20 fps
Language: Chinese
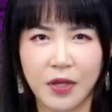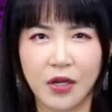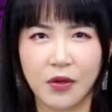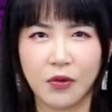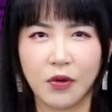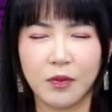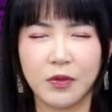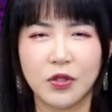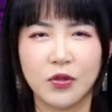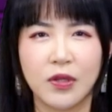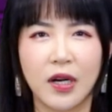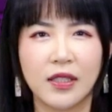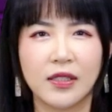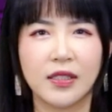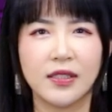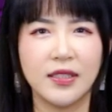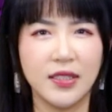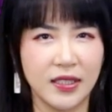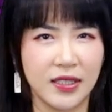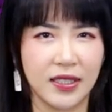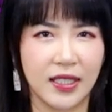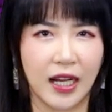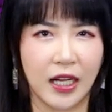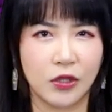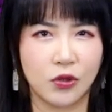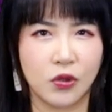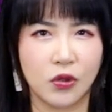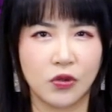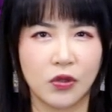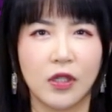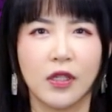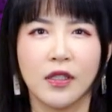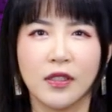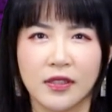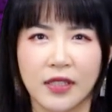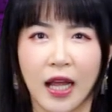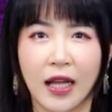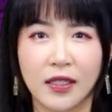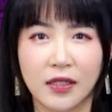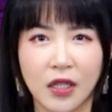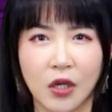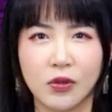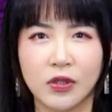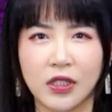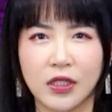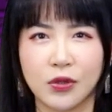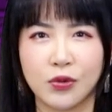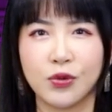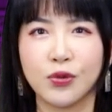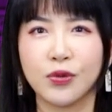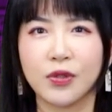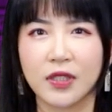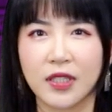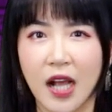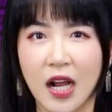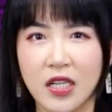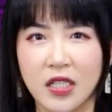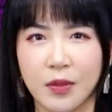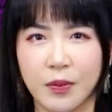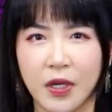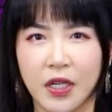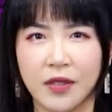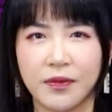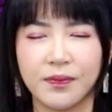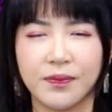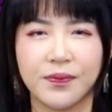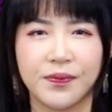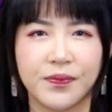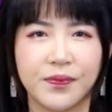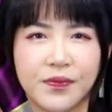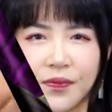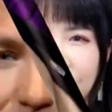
面我们就让他自己来说说他到底去干什么了。